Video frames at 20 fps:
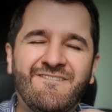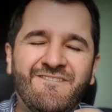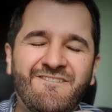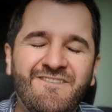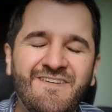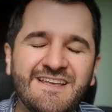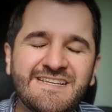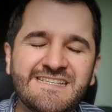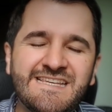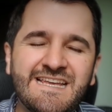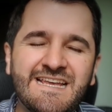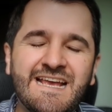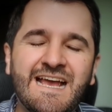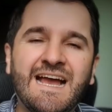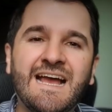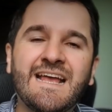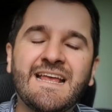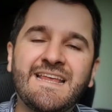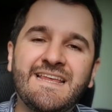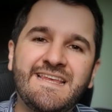
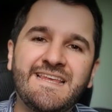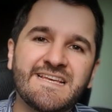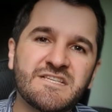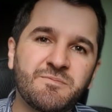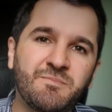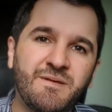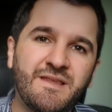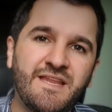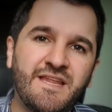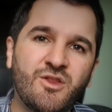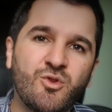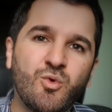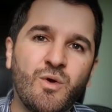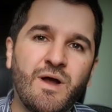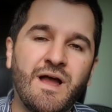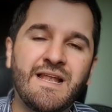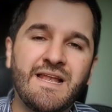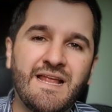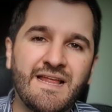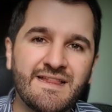física y
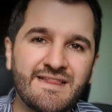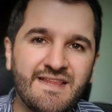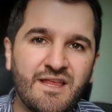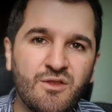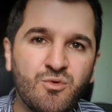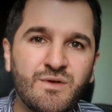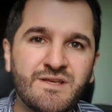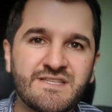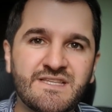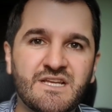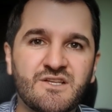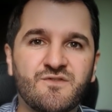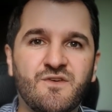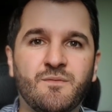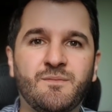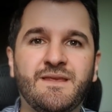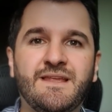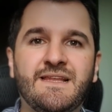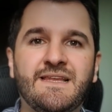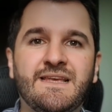espiritual de nuestras
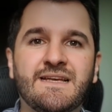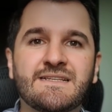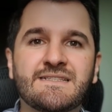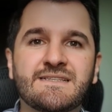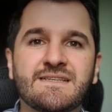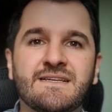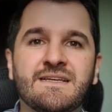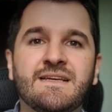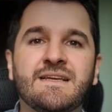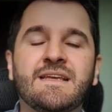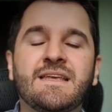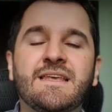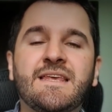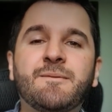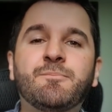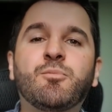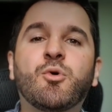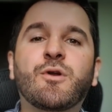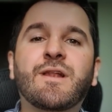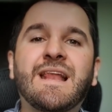familias y
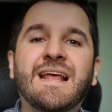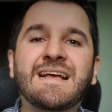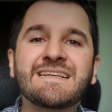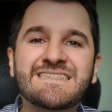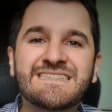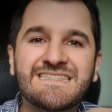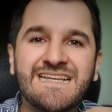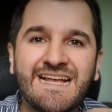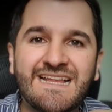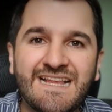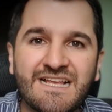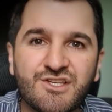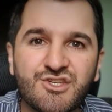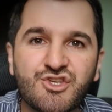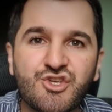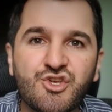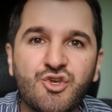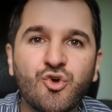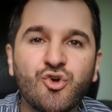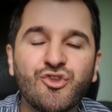por la
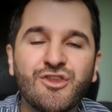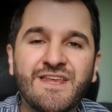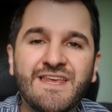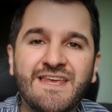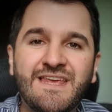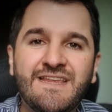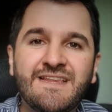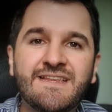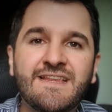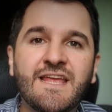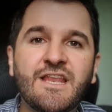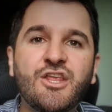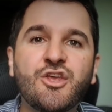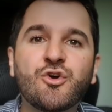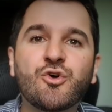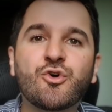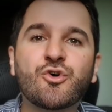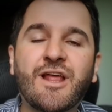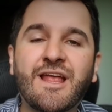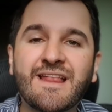sanación
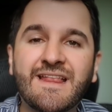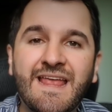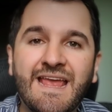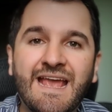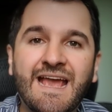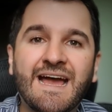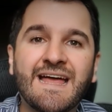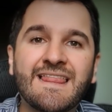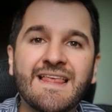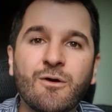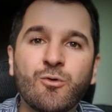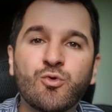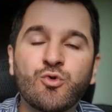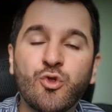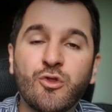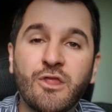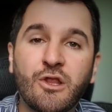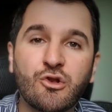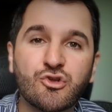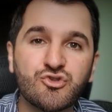interior de cada
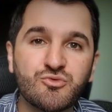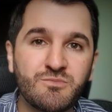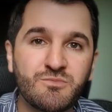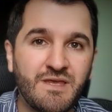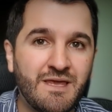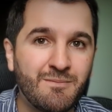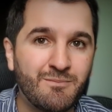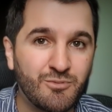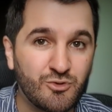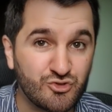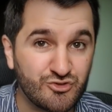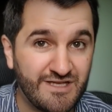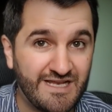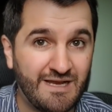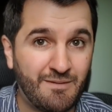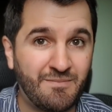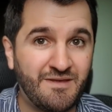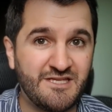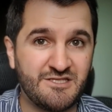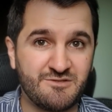uno de los miembros de
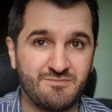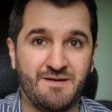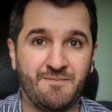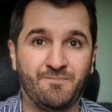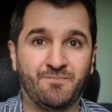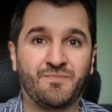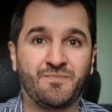la misma.